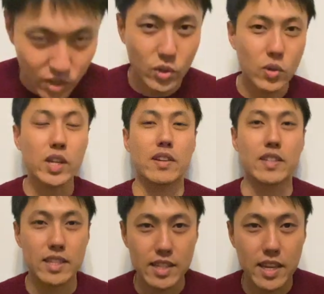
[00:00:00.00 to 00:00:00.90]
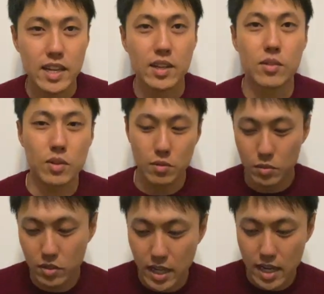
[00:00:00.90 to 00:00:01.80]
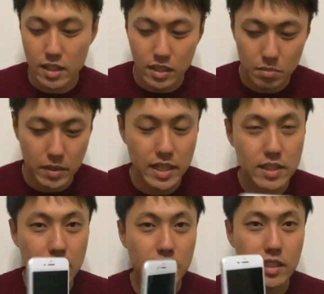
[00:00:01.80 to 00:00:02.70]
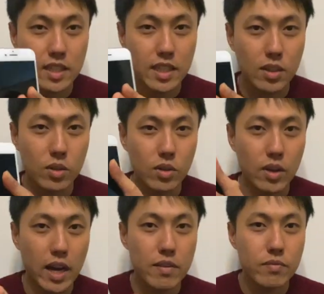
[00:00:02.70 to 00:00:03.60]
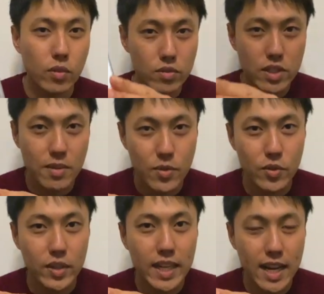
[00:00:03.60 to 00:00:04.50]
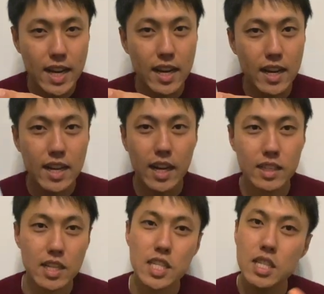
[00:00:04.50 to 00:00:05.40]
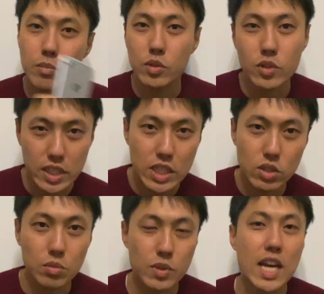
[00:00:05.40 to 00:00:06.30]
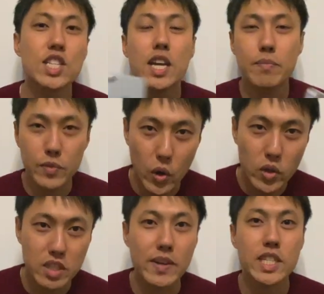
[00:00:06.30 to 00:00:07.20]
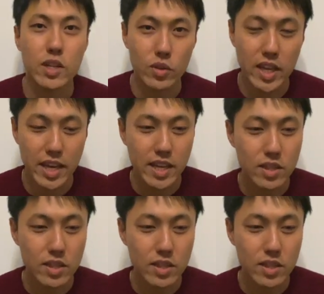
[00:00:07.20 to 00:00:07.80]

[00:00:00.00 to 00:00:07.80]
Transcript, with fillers: と、今回はですね、あの、僕が前使っていたこの iPhone7 から新しいものにちょっとブラッシュアップをしましたので、